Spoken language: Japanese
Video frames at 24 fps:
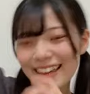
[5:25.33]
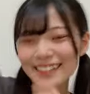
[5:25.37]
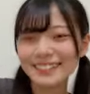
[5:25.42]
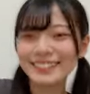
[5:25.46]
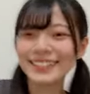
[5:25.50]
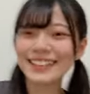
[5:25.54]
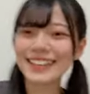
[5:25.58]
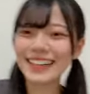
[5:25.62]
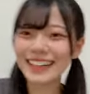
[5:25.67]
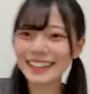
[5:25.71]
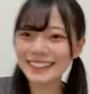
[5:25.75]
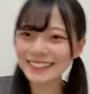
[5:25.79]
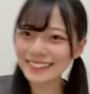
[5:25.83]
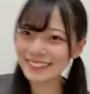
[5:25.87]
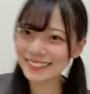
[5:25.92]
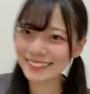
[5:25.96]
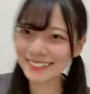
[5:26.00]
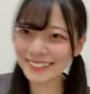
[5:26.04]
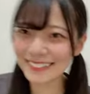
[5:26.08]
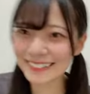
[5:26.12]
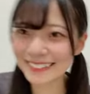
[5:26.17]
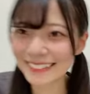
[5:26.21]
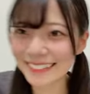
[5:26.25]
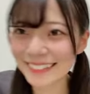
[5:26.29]
わか
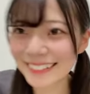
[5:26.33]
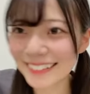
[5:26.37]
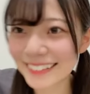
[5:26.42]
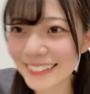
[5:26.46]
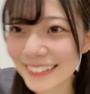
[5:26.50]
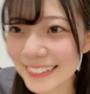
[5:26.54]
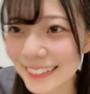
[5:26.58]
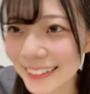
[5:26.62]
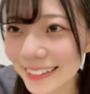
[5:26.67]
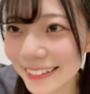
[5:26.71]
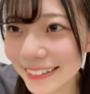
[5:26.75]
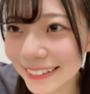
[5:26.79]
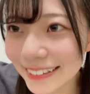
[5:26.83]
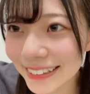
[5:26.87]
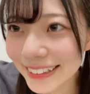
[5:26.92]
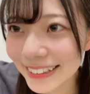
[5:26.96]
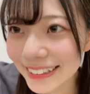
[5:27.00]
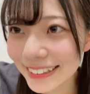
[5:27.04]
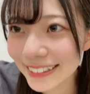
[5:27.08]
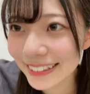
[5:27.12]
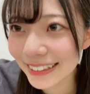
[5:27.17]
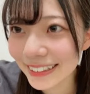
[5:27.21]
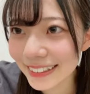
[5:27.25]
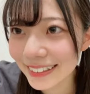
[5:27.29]
る一生好
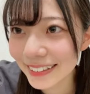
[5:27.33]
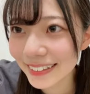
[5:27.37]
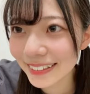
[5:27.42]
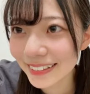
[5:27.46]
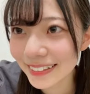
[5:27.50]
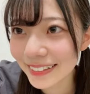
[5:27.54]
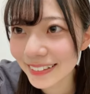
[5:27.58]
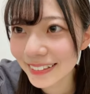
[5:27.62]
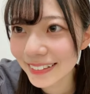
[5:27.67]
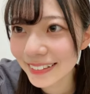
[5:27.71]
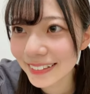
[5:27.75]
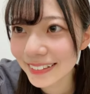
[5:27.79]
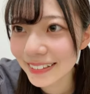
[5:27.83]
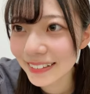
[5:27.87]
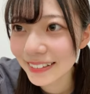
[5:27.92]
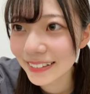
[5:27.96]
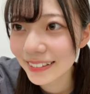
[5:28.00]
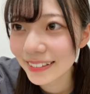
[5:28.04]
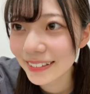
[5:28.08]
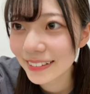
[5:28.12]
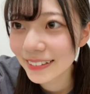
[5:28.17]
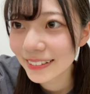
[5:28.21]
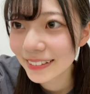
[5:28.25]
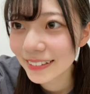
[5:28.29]
きなところ
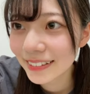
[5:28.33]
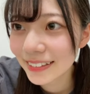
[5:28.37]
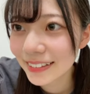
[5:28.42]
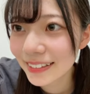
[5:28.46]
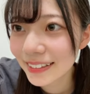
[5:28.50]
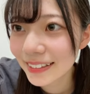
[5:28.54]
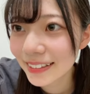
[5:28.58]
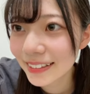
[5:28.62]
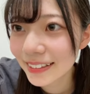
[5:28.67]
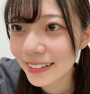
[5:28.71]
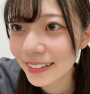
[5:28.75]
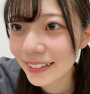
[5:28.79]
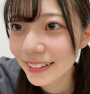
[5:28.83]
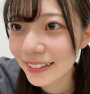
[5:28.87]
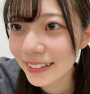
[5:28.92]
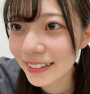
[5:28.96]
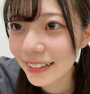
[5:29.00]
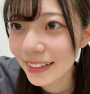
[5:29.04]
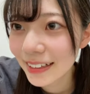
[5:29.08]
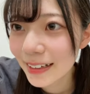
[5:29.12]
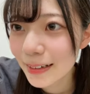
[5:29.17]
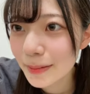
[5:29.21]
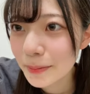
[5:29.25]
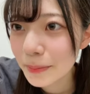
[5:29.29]

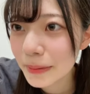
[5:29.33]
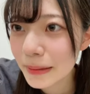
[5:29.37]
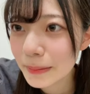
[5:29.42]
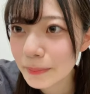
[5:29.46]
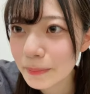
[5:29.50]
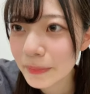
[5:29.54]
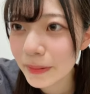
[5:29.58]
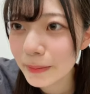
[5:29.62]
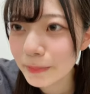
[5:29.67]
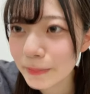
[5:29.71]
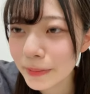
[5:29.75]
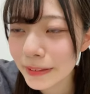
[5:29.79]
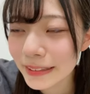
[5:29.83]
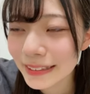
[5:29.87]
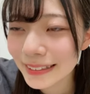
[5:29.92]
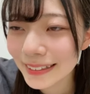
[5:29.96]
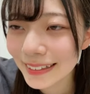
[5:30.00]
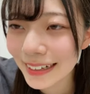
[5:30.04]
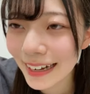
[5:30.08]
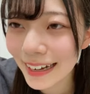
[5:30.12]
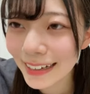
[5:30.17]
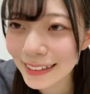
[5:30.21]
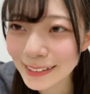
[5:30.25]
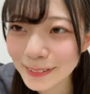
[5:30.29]
ピッピッピそ
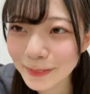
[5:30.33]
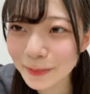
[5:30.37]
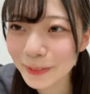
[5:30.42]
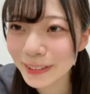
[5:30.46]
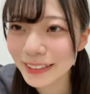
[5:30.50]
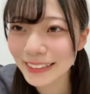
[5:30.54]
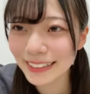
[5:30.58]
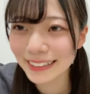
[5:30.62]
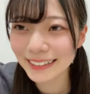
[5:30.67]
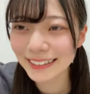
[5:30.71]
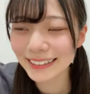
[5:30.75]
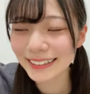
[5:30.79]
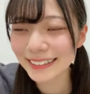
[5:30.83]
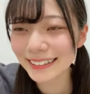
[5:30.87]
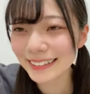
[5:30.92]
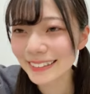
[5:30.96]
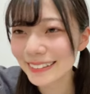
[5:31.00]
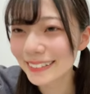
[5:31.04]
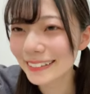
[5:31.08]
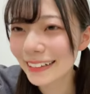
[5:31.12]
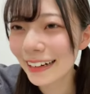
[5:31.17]
れアイピさんですよ